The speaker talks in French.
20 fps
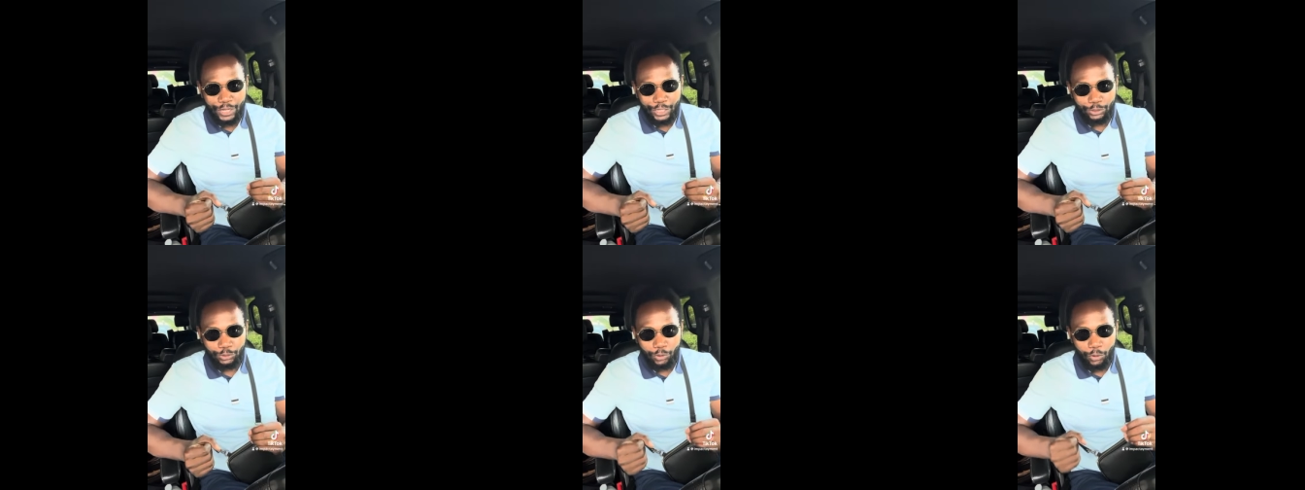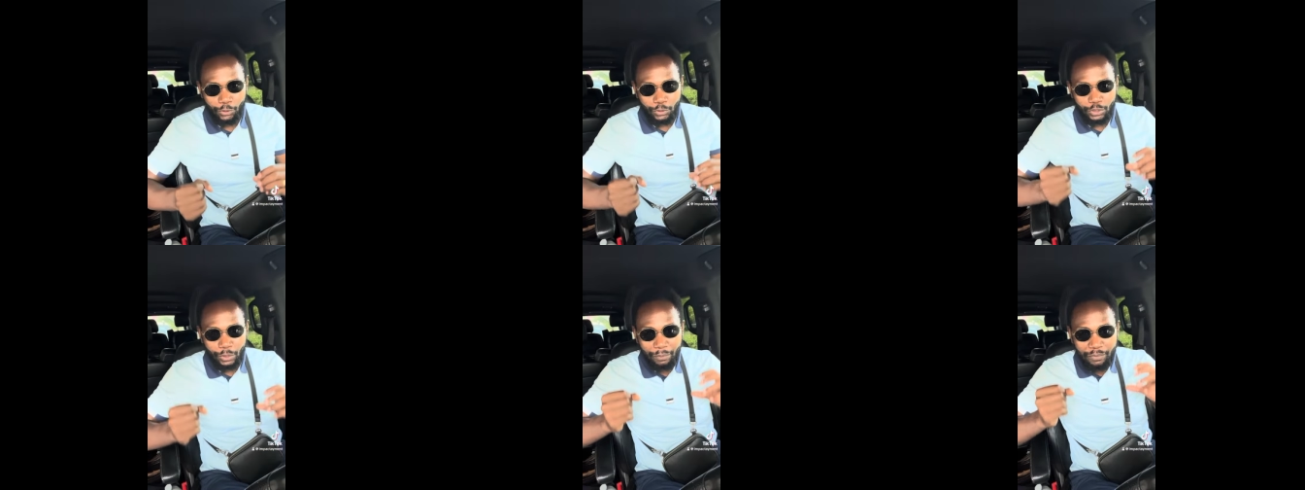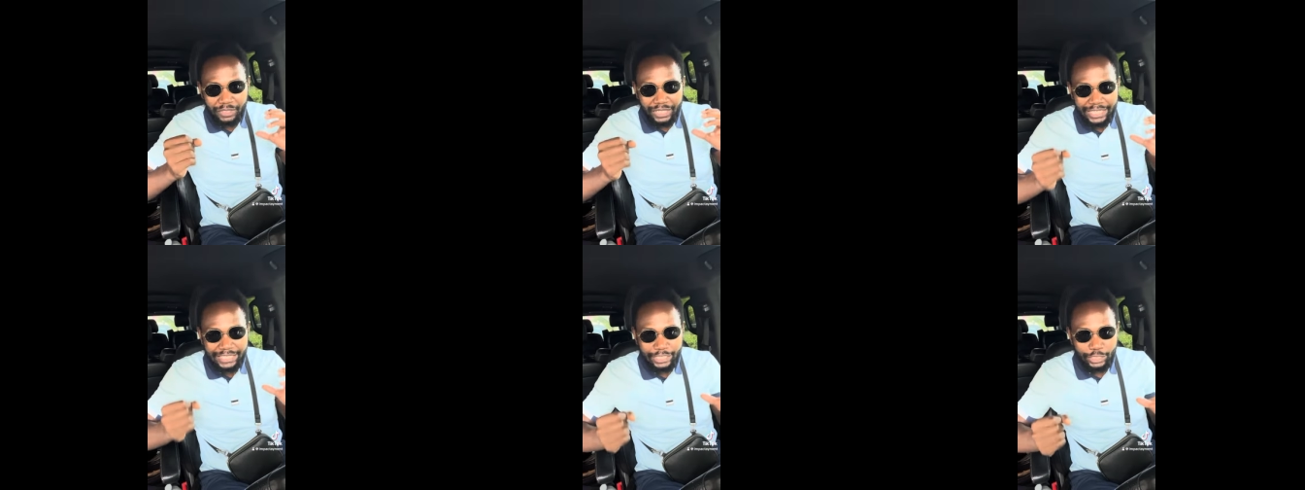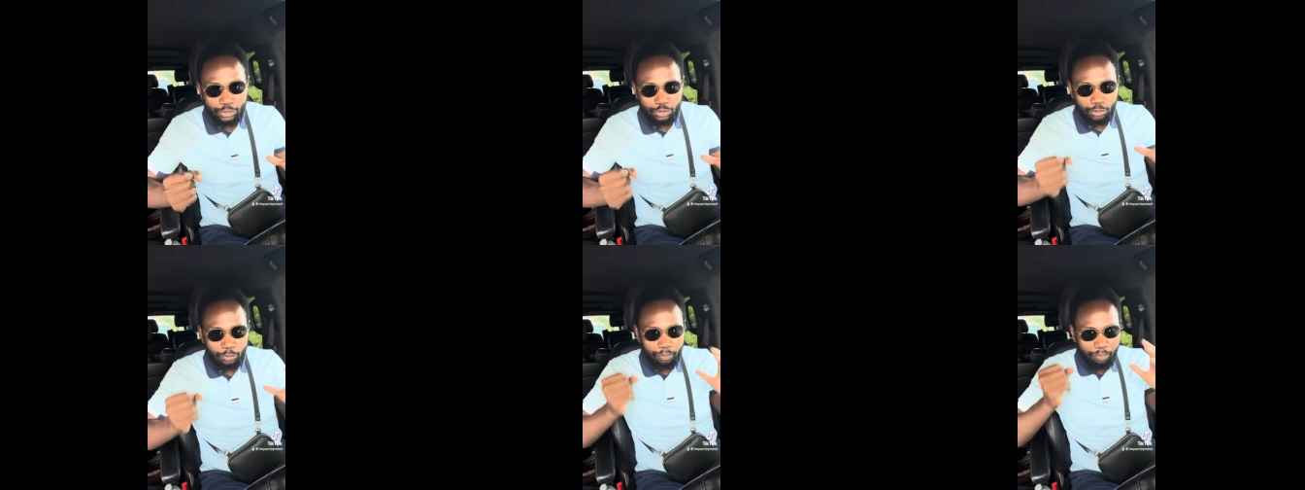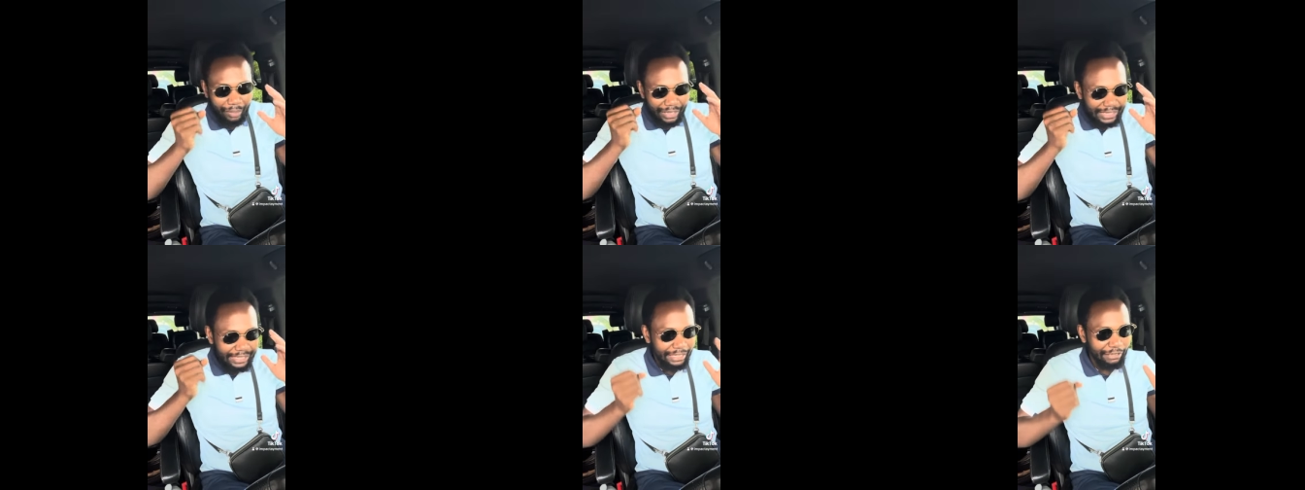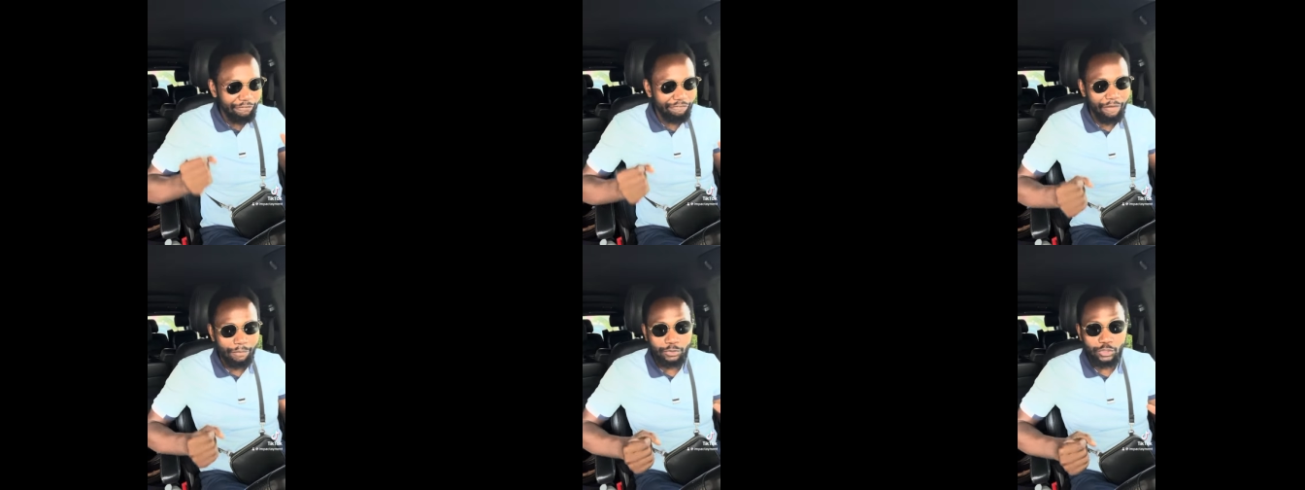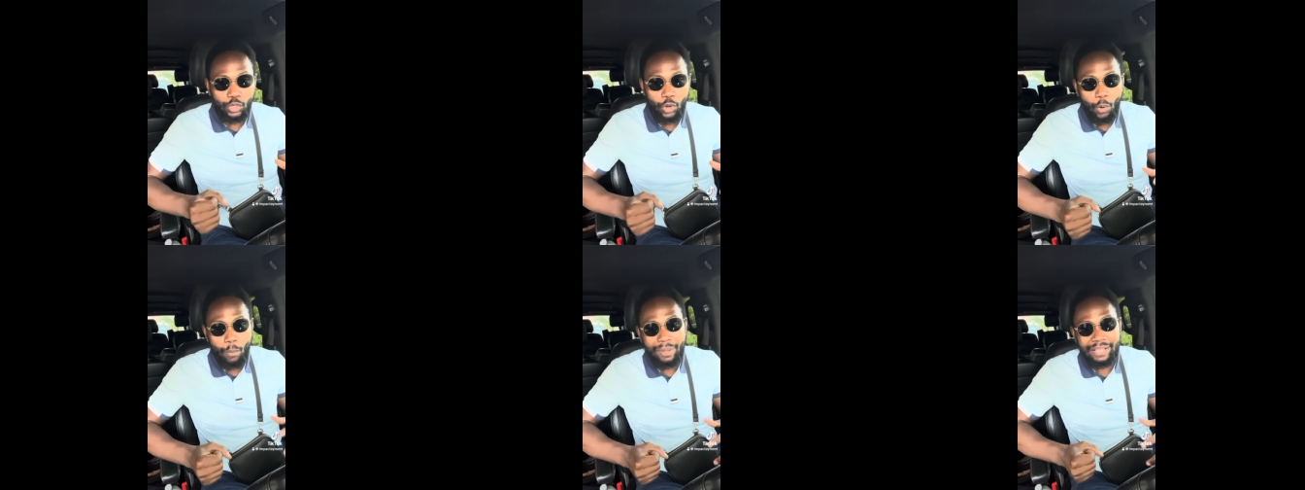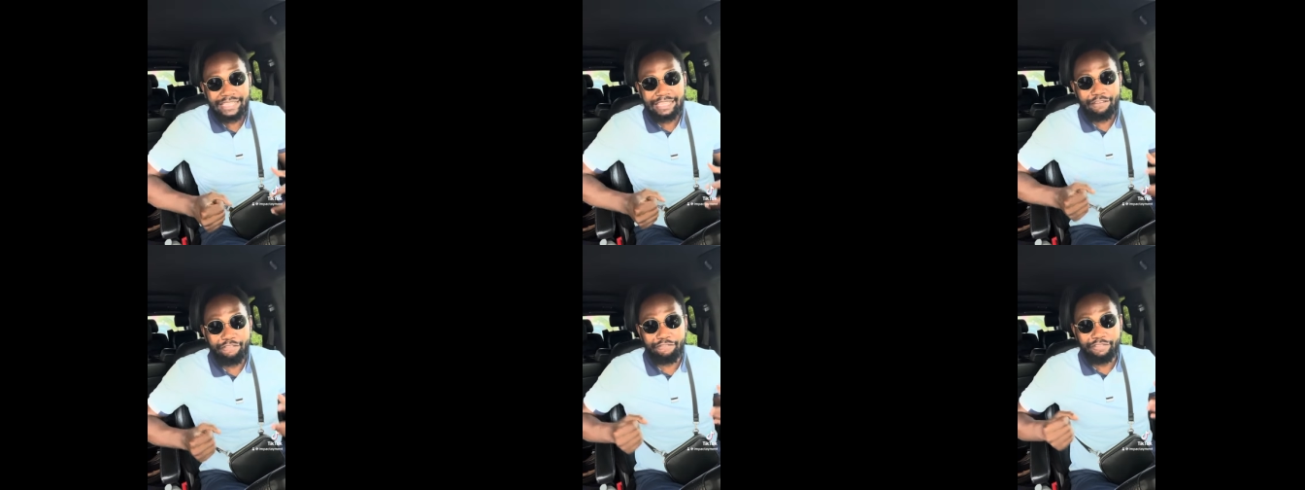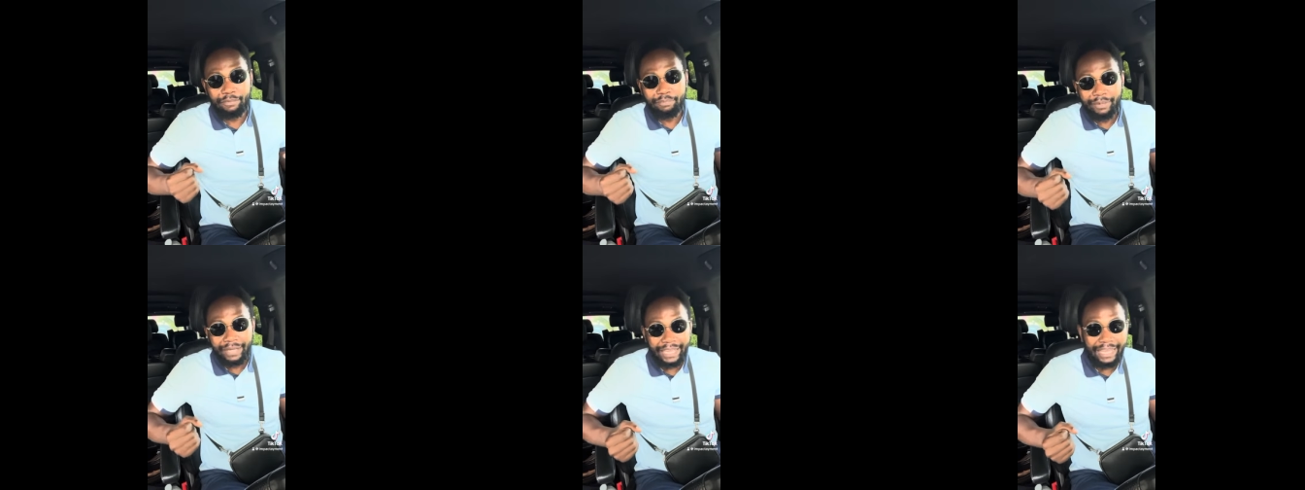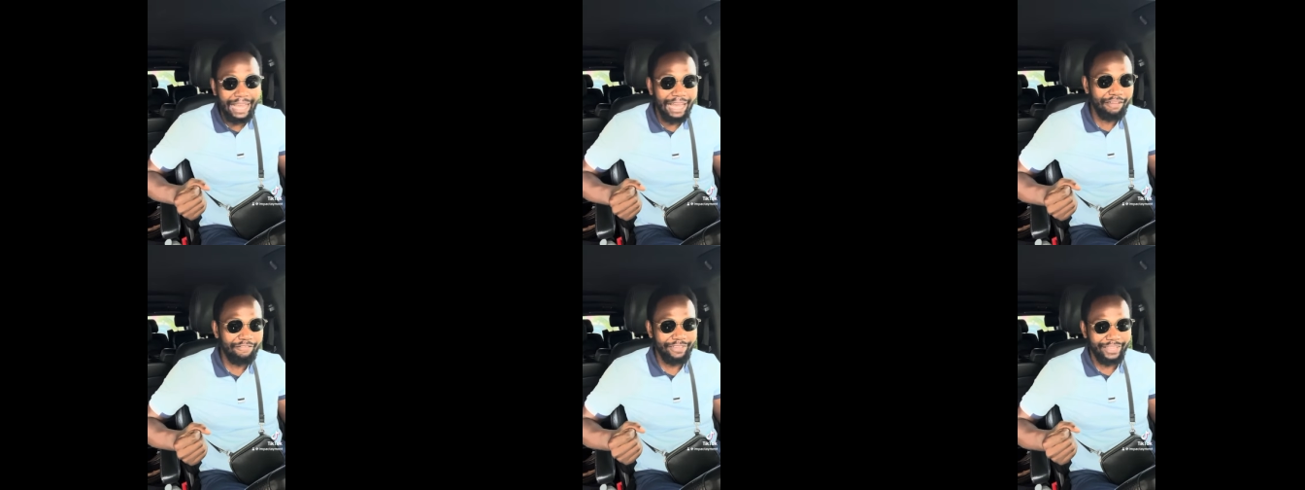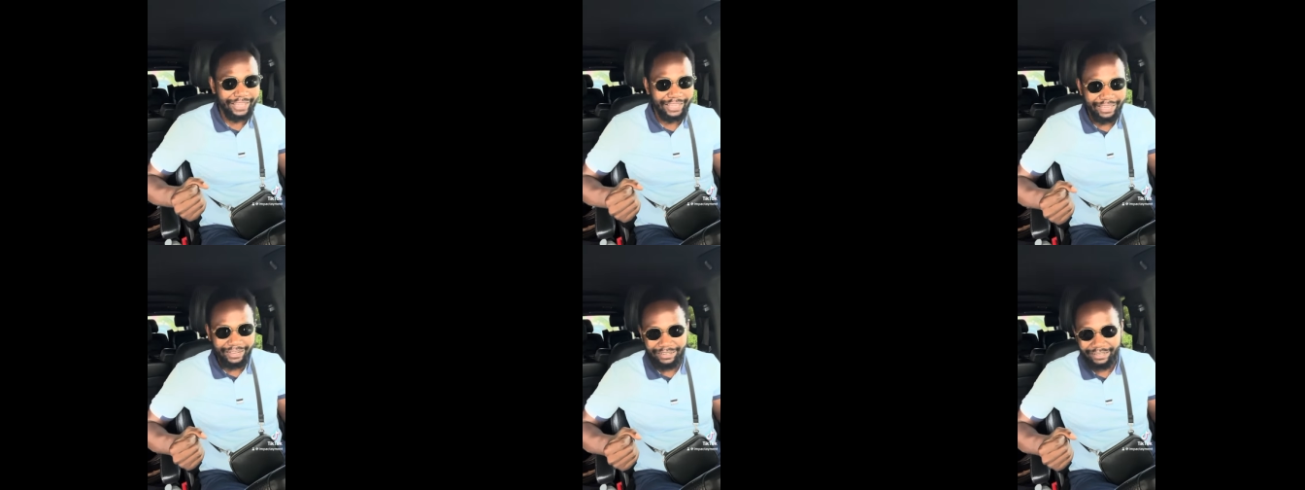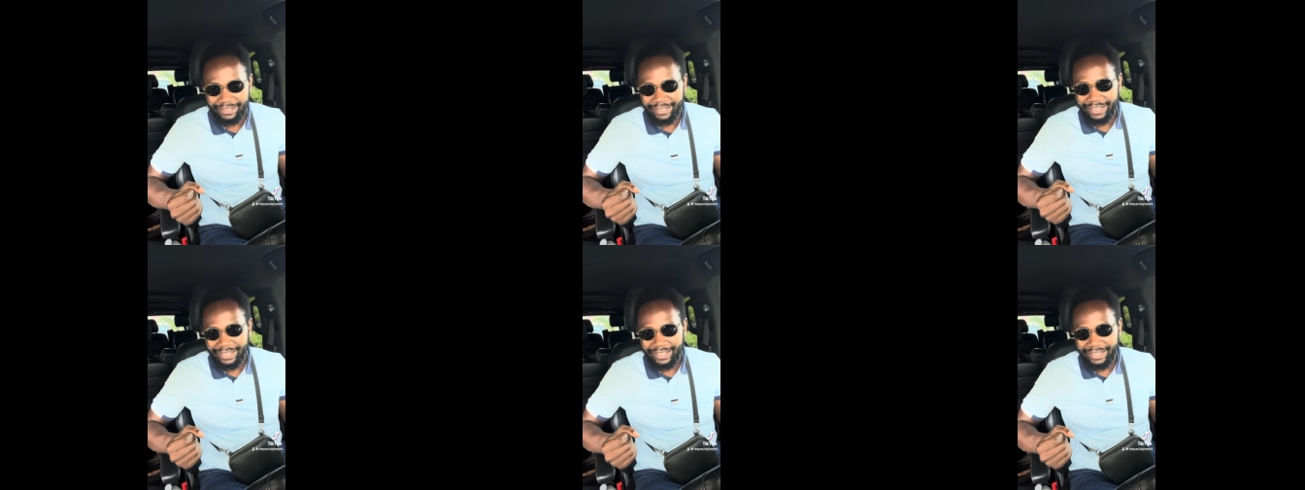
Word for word: Donc, comme j'ai dit, tu penses à une femme, tu commences à vibrer avec elle.